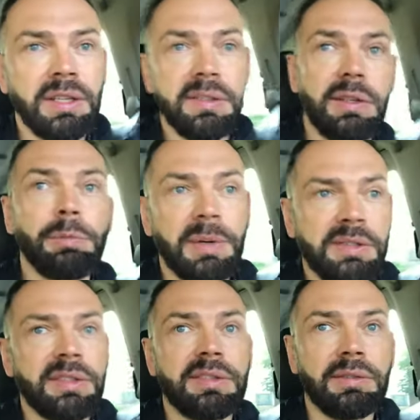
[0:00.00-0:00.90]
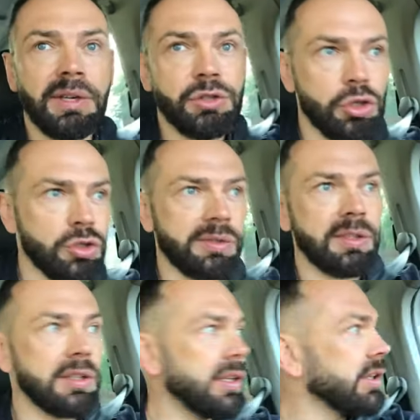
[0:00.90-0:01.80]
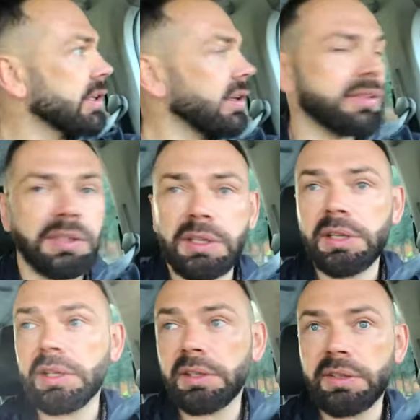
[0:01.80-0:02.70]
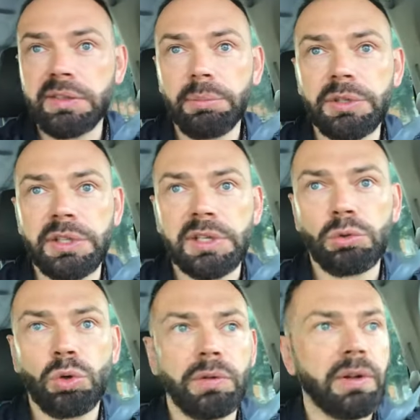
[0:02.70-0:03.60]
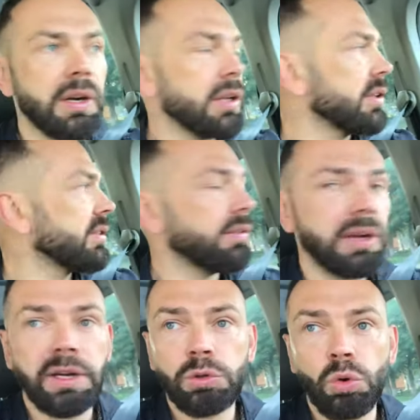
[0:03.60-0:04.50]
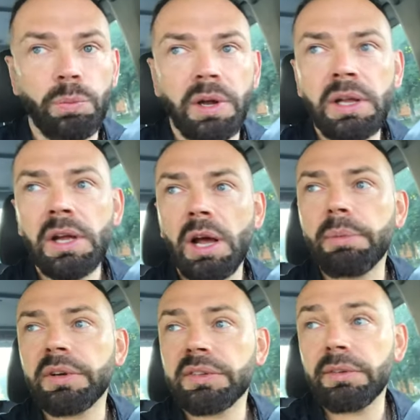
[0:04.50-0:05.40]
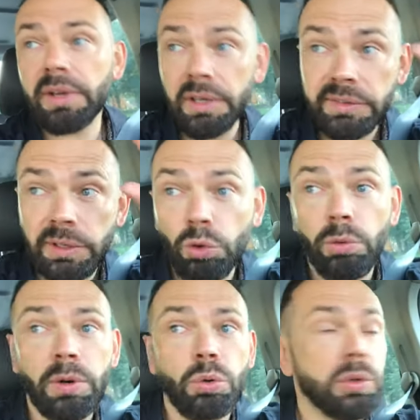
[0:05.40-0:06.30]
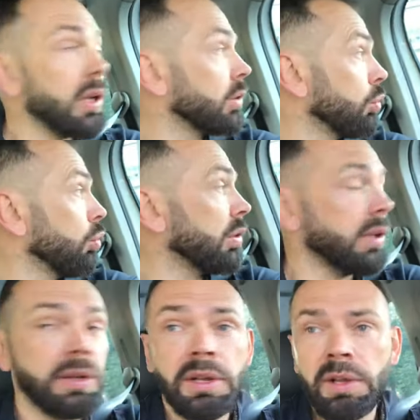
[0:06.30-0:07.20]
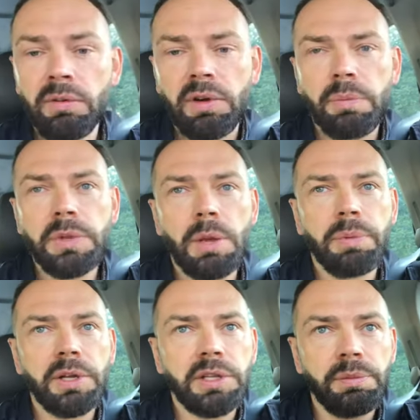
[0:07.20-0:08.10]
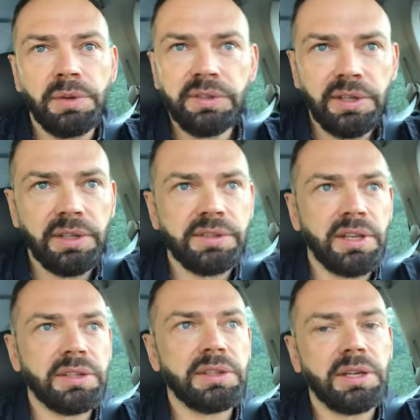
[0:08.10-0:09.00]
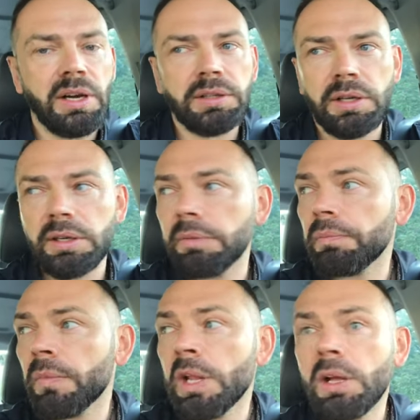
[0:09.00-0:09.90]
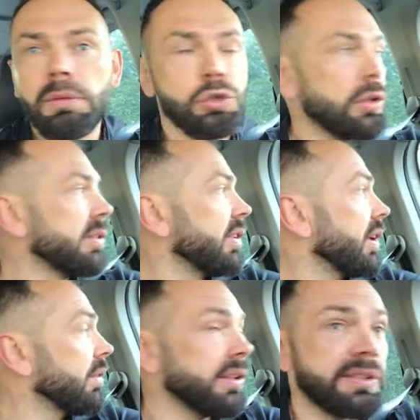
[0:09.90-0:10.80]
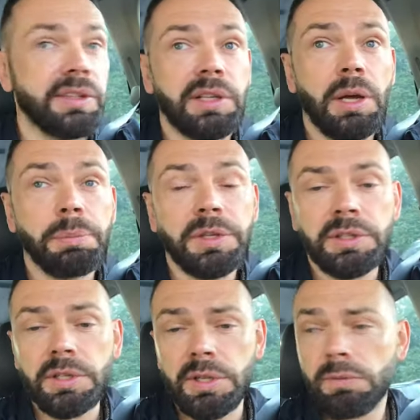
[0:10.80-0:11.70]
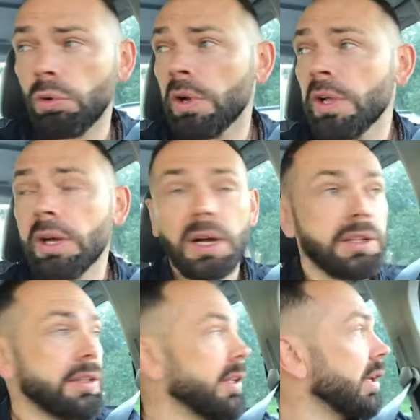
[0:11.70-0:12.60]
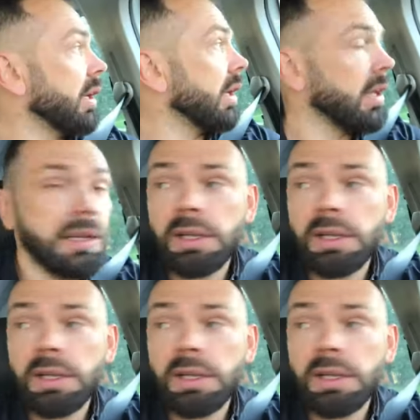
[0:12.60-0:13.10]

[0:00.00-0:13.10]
Если в процессе вашей жизнедеятельности, каких-то событий, которые вы организовали дома, образовались такого рода отходы, вам необходимо заказать трактор в жилсервисе и оплатить его отдельно.